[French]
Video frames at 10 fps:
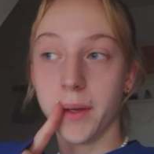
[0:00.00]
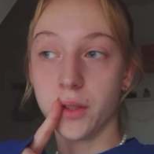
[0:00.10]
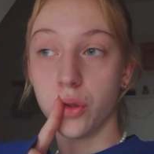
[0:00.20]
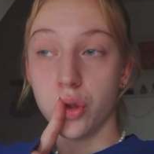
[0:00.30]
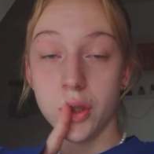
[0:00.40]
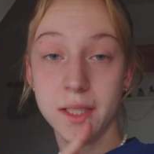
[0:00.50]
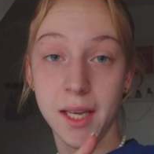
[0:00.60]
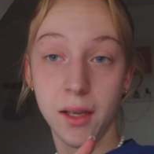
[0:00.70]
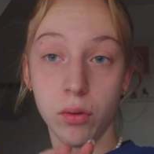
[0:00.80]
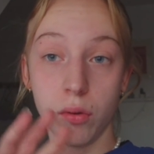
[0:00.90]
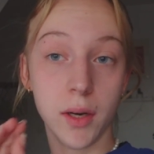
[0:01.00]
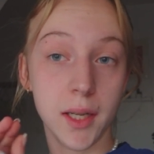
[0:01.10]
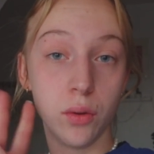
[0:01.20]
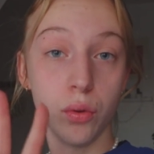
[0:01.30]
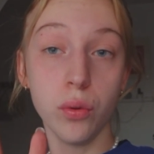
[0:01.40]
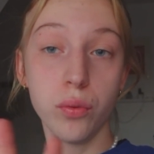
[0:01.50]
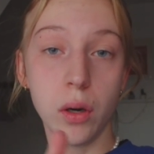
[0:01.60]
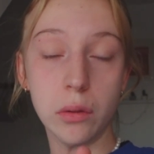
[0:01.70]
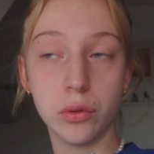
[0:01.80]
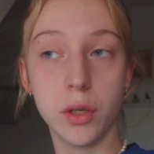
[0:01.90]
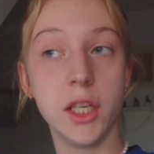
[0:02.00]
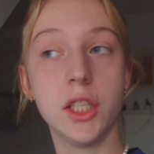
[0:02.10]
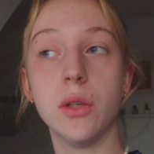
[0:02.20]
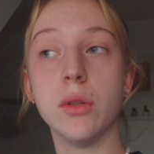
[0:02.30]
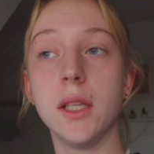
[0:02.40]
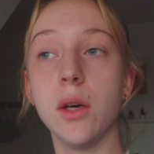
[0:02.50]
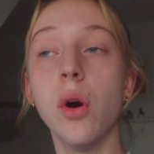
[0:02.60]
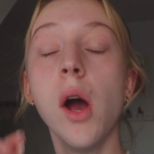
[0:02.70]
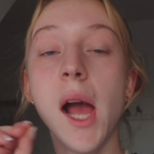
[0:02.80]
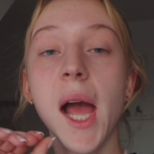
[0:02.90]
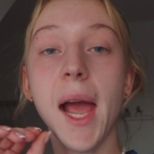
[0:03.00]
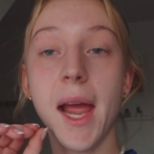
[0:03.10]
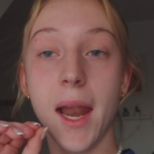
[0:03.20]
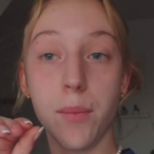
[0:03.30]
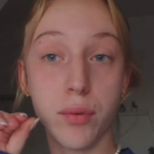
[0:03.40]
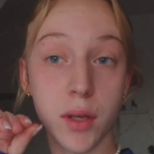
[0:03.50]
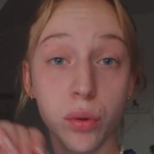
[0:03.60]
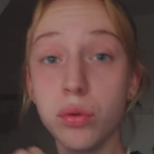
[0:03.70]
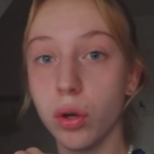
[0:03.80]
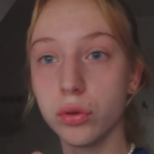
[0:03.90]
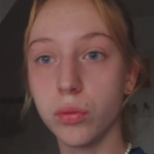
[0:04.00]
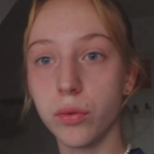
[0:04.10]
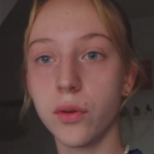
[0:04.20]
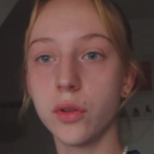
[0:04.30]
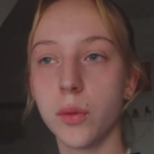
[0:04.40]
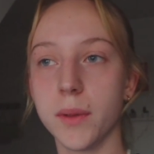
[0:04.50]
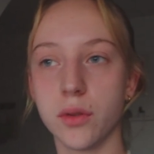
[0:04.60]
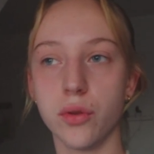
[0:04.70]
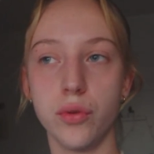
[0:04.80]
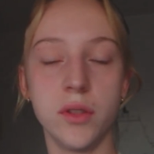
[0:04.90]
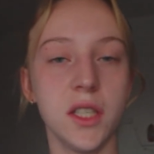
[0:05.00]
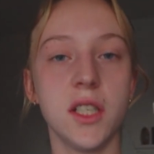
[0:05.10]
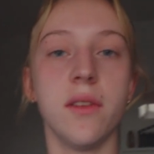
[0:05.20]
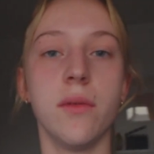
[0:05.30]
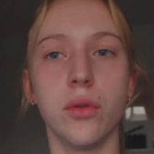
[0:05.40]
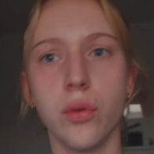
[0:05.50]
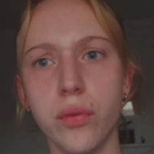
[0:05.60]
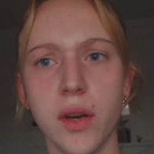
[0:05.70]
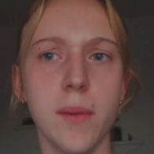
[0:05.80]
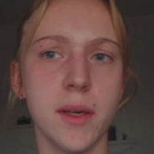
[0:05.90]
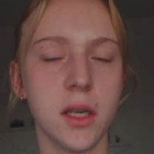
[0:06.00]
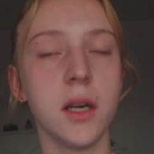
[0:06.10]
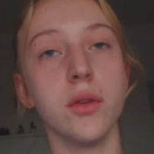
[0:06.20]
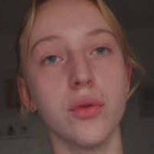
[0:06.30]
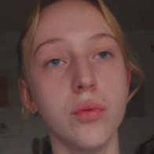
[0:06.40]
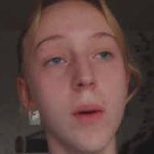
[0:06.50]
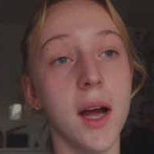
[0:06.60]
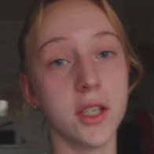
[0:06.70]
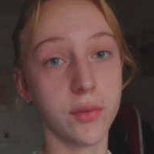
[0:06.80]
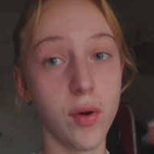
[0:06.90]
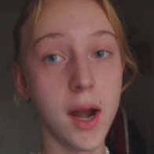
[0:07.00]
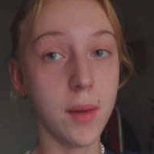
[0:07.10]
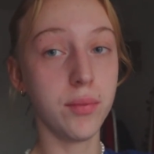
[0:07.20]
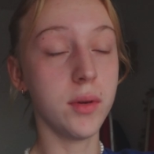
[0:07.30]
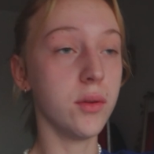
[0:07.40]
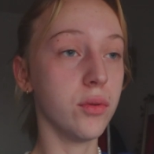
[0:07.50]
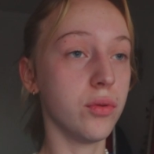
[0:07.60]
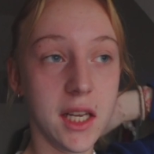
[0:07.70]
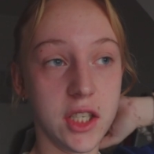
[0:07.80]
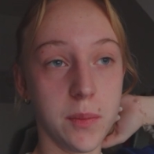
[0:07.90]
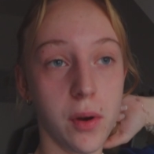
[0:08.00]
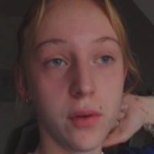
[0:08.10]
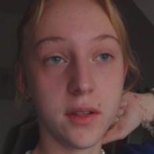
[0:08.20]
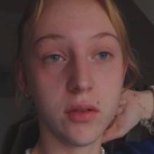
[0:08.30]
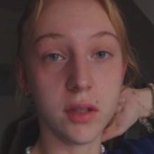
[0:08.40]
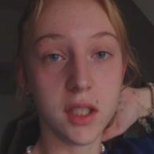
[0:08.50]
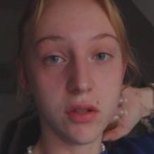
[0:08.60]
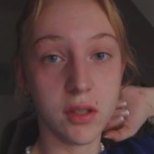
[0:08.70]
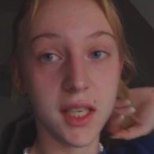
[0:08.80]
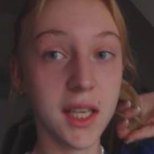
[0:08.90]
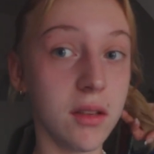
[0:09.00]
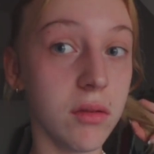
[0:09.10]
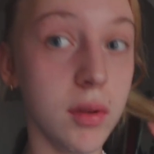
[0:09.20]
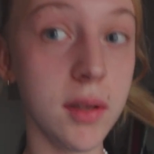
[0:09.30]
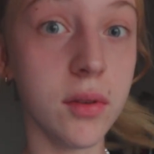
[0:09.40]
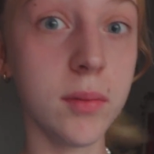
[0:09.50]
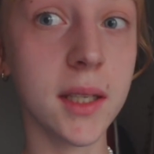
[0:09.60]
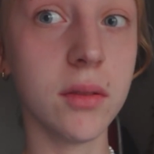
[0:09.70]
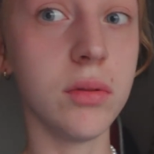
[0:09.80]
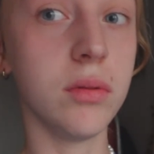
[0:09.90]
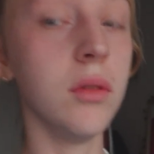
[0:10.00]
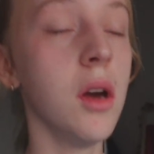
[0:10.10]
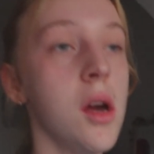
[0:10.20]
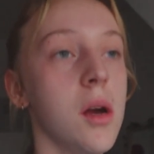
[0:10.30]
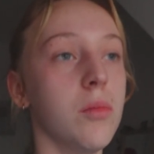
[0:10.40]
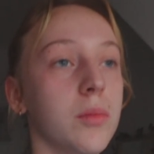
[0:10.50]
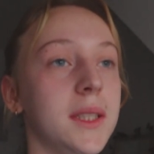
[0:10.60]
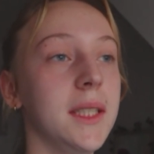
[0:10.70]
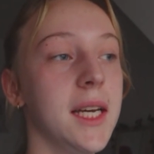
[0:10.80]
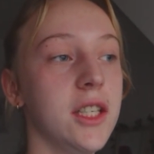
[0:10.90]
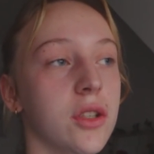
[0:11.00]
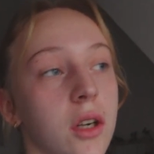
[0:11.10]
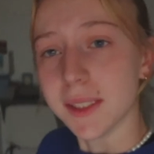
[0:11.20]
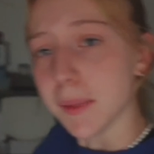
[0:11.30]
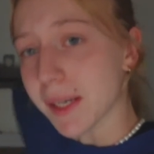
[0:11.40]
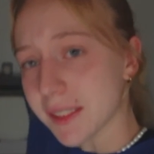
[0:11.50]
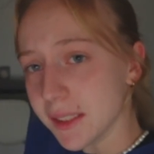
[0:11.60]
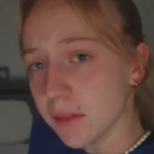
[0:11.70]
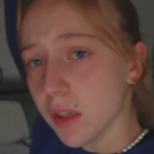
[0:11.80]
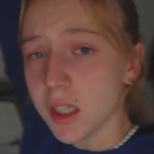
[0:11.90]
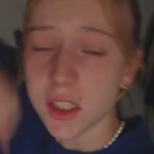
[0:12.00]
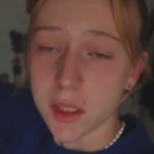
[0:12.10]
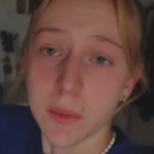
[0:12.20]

parce que je sais que les deux fois où je suis allée chez l'ostéo, elle appuyait tout le temps sur mon ventre parce que je lui disais que j'avais le ventre gonflé machin et du coup bah à chaque fois elle appuyait dessus et j'ai pas envie de déjeuner et de lui vomir dessus mon petit déj c'est parti j'ai